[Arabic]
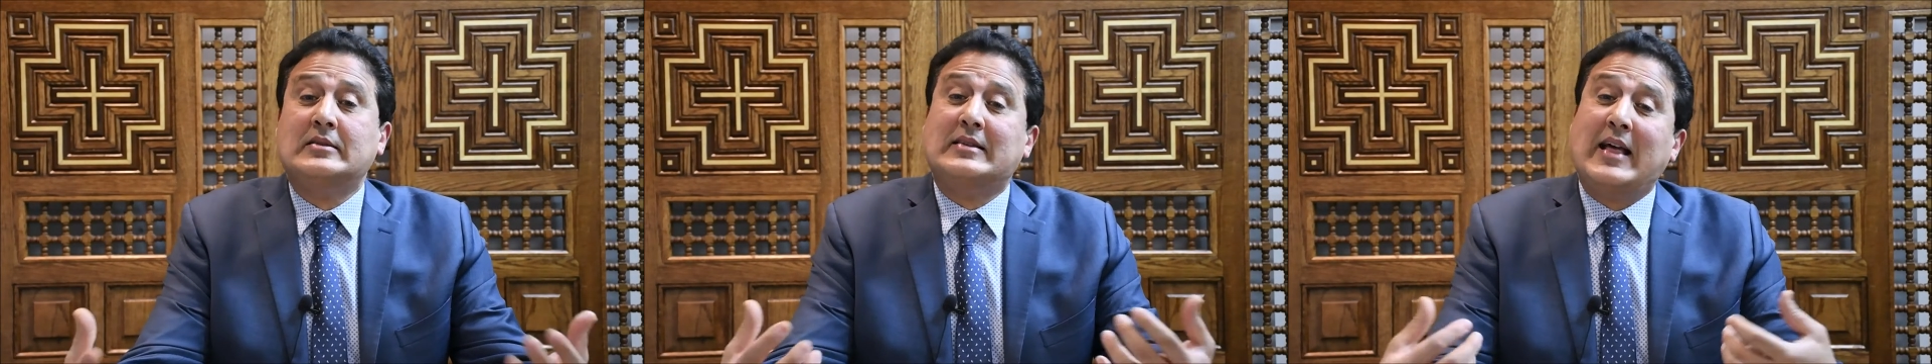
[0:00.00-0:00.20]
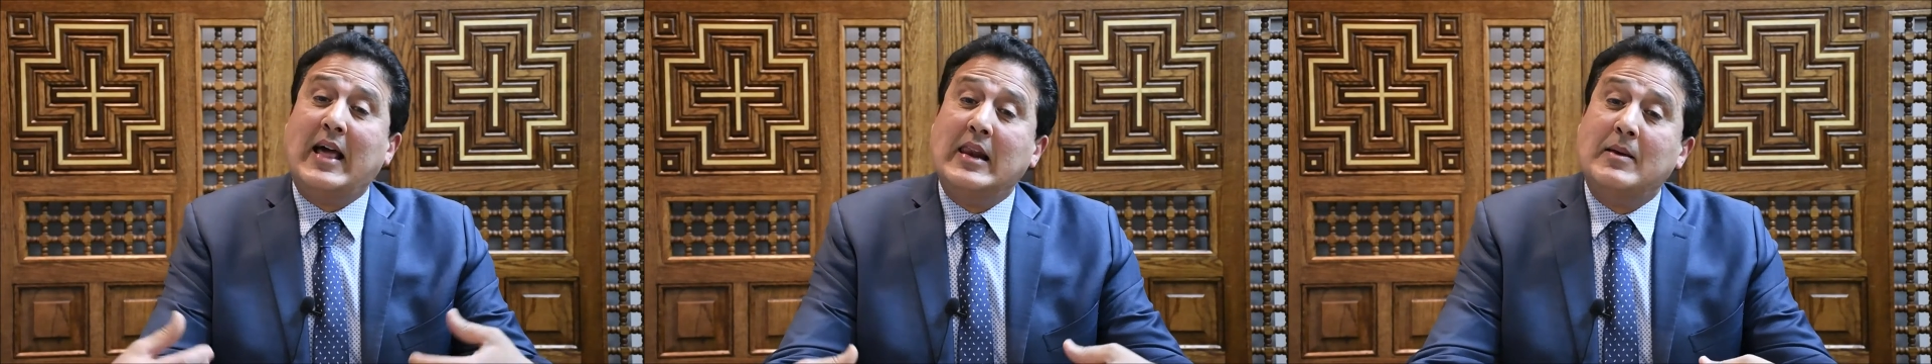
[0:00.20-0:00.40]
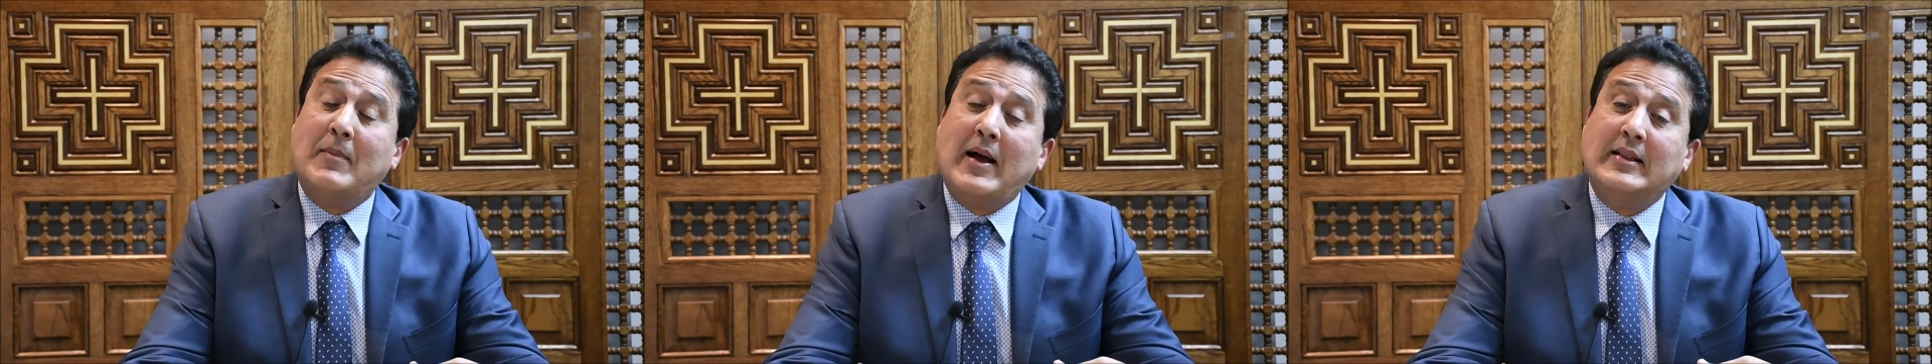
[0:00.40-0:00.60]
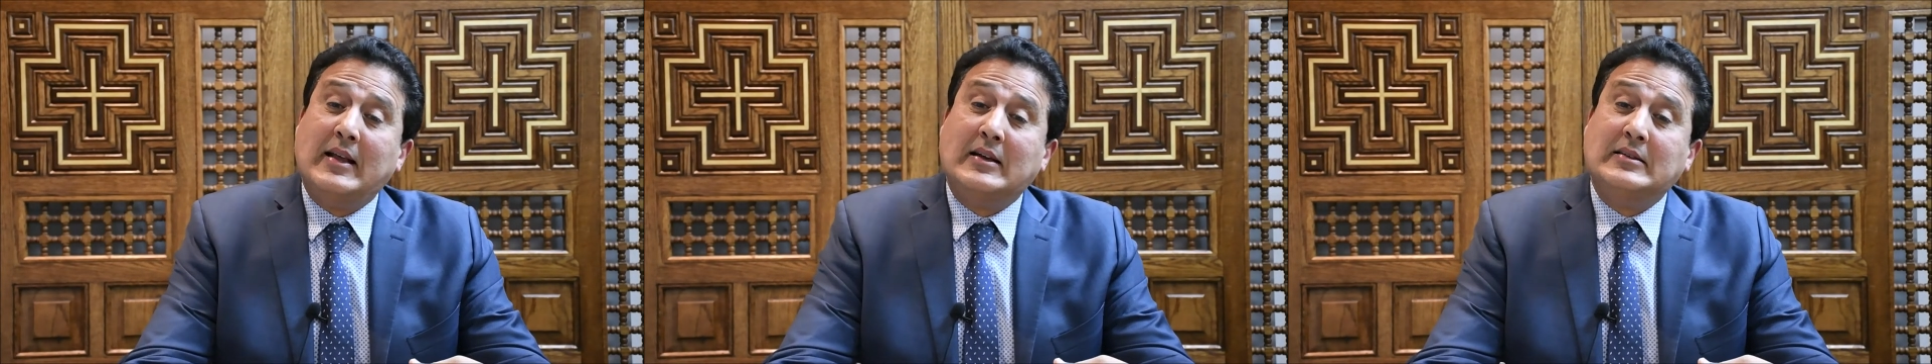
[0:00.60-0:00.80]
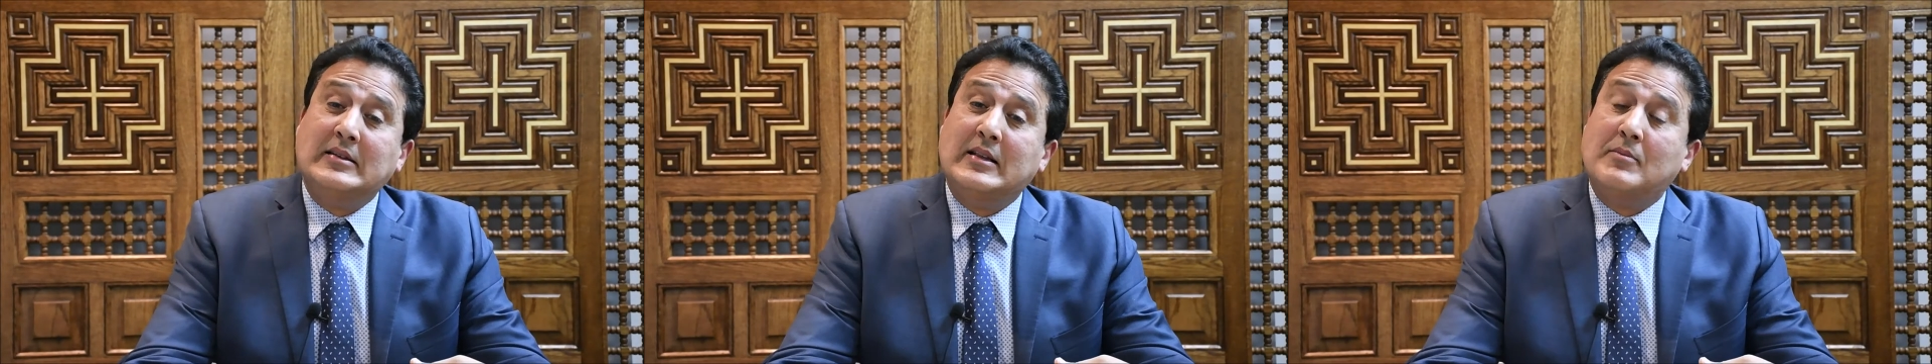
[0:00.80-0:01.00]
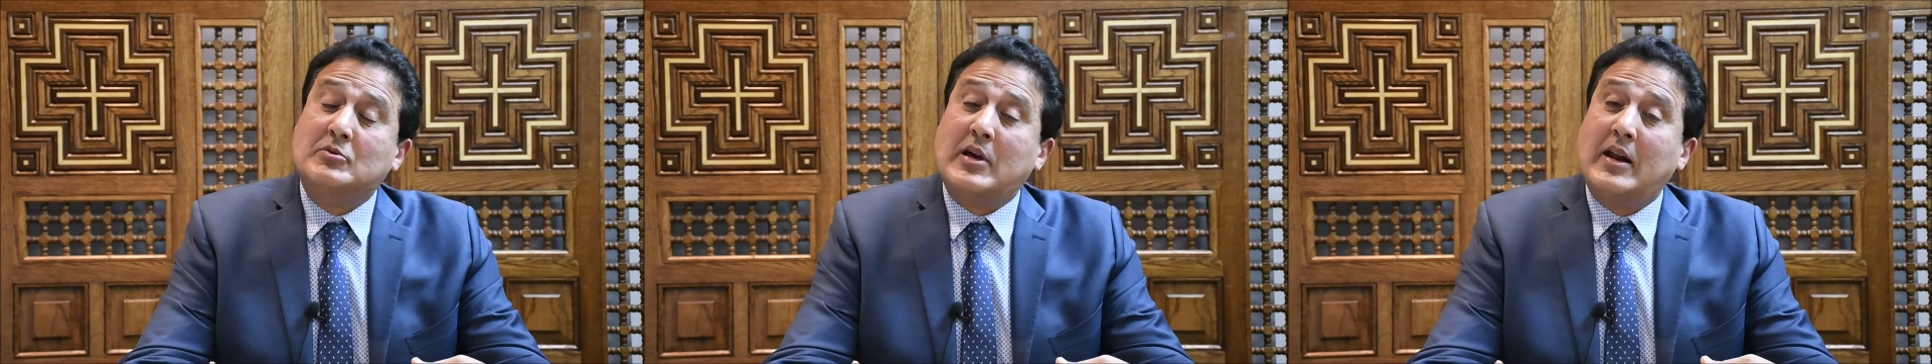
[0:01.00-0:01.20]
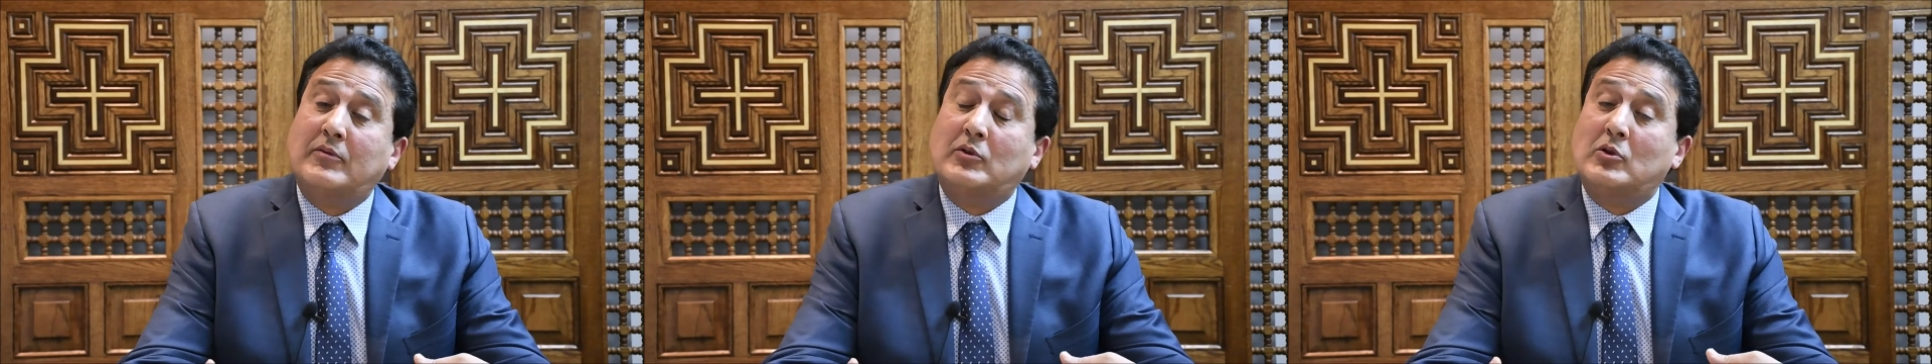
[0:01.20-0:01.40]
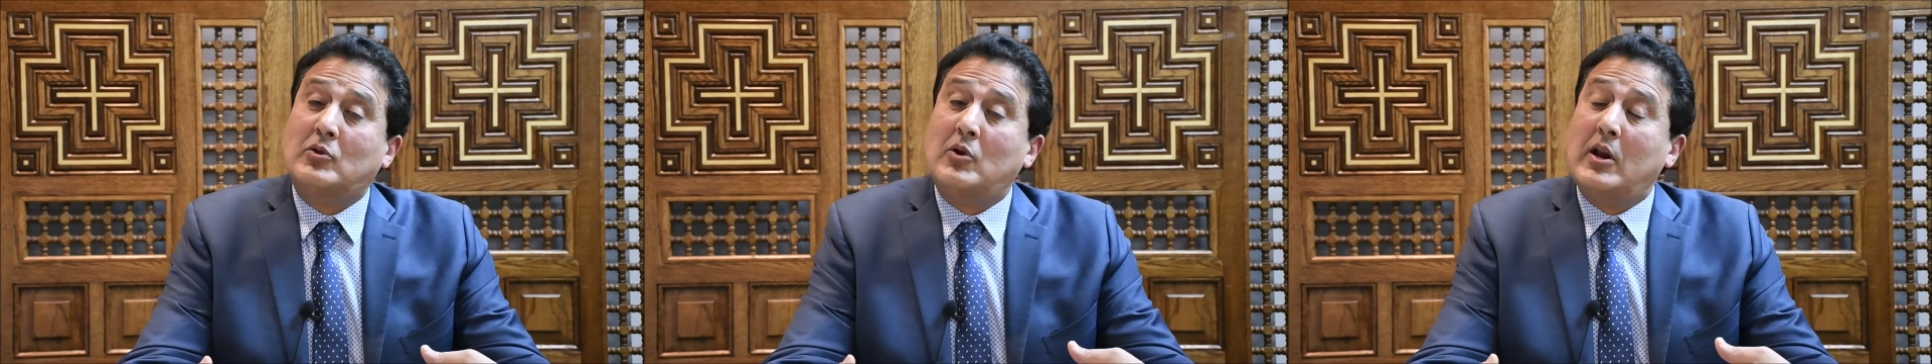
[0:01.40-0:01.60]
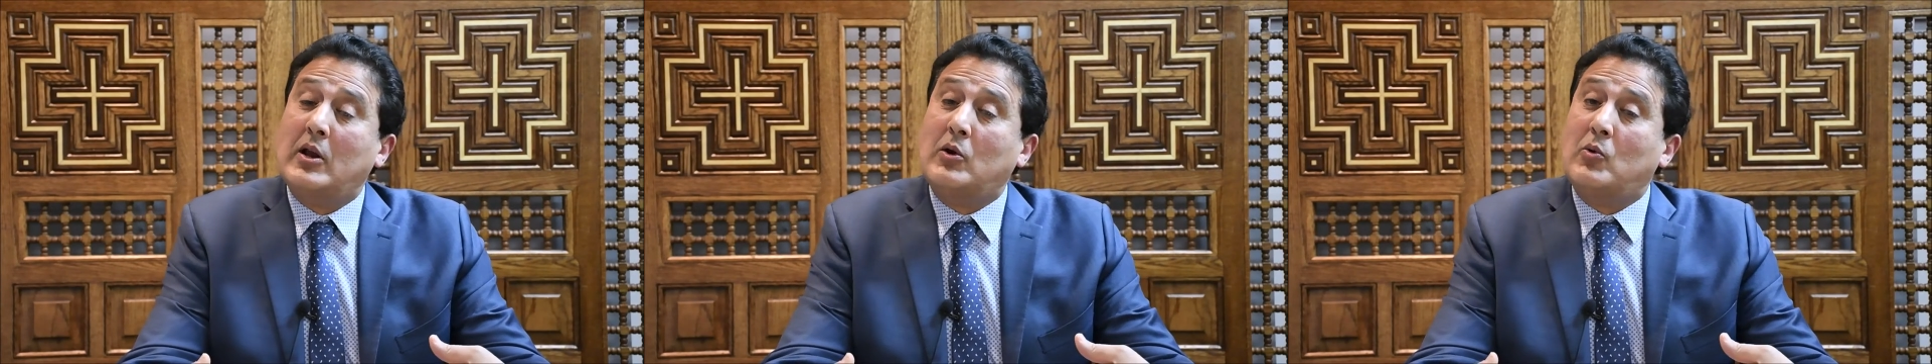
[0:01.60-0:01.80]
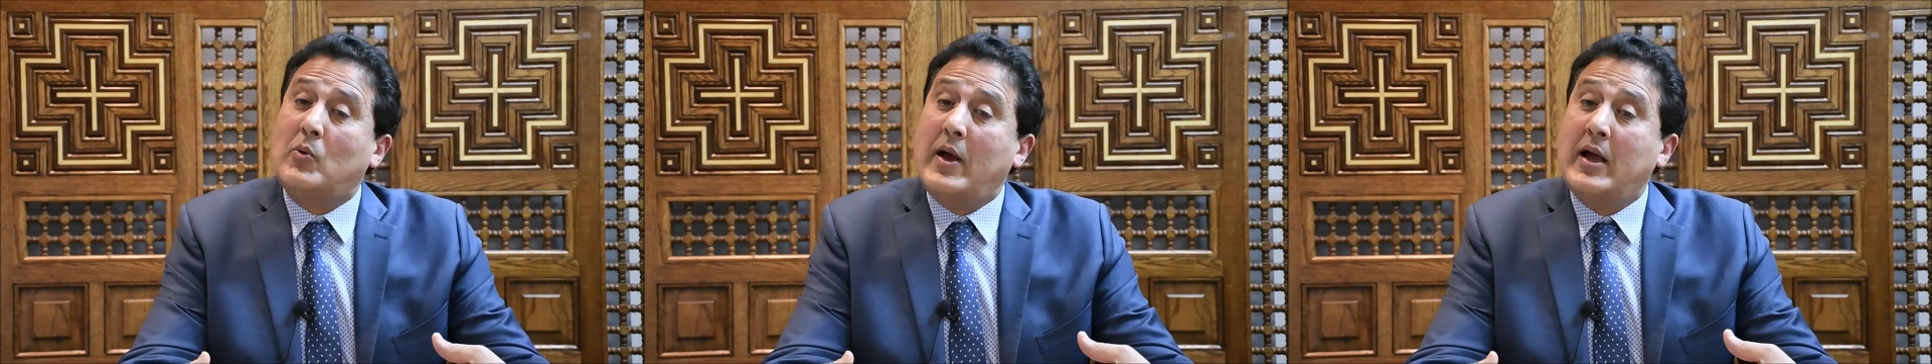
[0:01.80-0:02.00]
تتعلم عاده جديده مش عارف
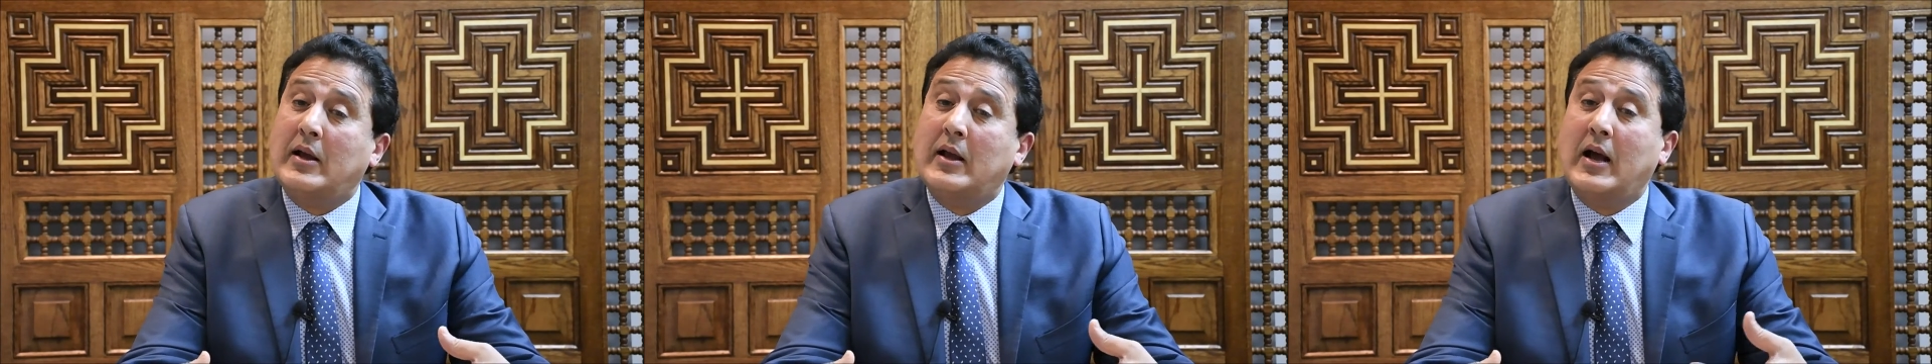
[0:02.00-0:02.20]
تدخل جواك